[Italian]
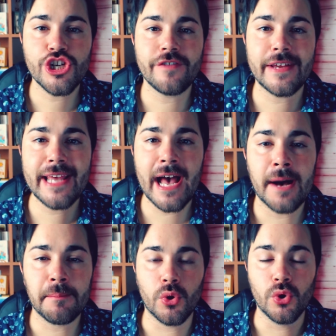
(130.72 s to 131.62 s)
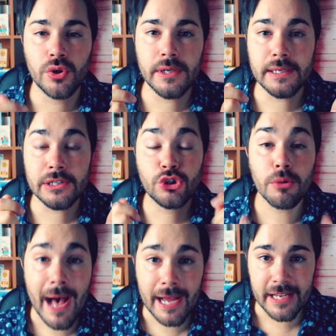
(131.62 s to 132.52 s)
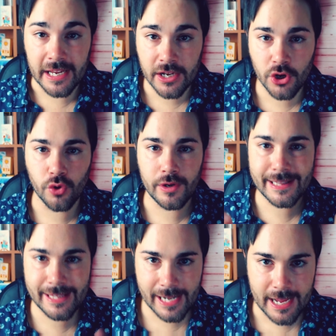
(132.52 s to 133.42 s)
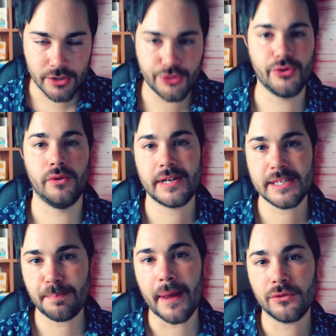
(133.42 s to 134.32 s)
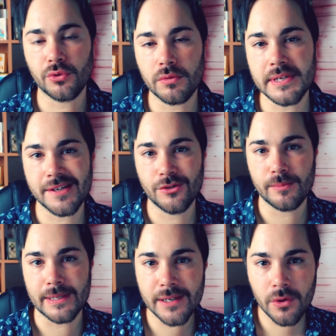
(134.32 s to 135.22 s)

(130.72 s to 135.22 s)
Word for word: ci vediamo eh, domani con il tiraggio rispetto a questa domanda